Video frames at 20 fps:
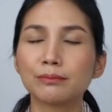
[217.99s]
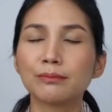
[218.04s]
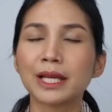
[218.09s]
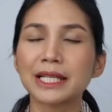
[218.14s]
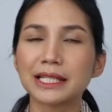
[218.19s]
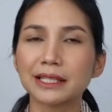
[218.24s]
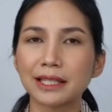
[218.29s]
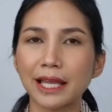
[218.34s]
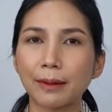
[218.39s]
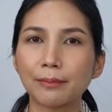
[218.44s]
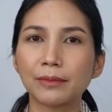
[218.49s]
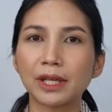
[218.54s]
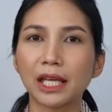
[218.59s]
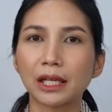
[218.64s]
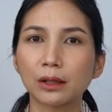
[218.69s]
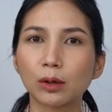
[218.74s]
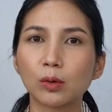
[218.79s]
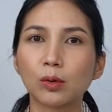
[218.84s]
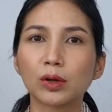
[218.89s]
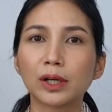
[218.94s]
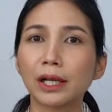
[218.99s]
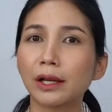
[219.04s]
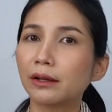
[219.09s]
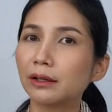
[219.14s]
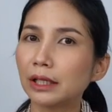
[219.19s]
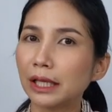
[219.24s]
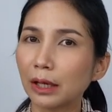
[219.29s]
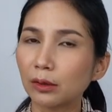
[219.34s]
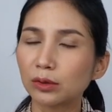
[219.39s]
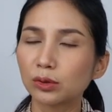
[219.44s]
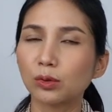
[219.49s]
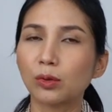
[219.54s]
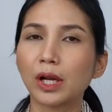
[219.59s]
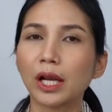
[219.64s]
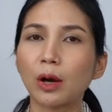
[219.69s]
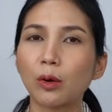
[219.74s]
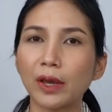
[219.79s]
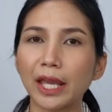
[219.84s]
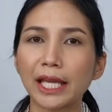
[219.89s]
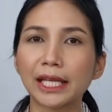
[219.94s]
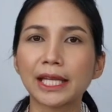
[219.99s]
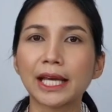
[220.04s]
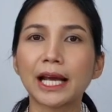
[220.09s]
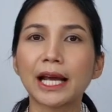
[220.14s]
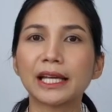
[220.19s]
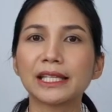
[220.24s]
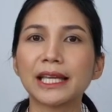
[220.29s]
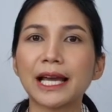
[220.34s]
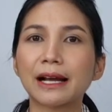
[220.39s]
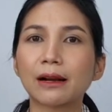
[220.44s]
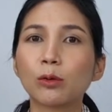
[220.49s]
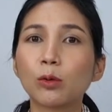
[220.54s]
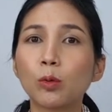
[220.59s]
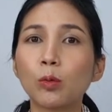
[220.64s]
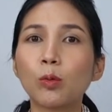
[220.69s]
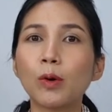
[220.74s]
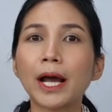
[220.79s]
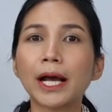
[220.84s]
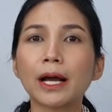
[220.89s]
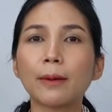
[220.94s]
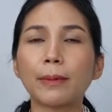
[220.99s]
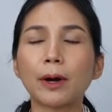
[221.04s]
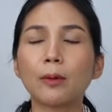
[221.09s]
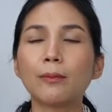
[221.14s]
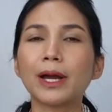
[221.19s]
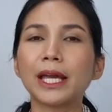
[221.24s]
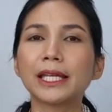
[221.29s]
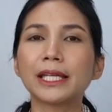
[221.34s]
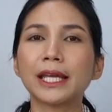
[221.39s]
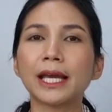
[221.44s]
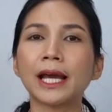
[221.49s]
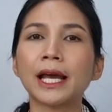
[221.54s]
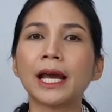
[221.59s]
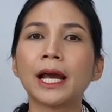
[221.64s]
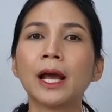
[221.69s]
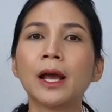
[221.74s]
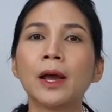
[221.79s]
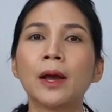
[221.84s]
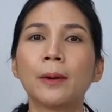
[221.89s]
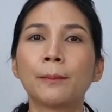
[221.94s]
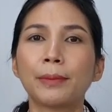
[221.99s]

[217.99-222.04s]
ไม่สแตมเดตโค้ดแล้วแล้วตัวเราเองเนี่ยค่ะอยากรู้ว่ากระเป๋าใบนี้ค่ะ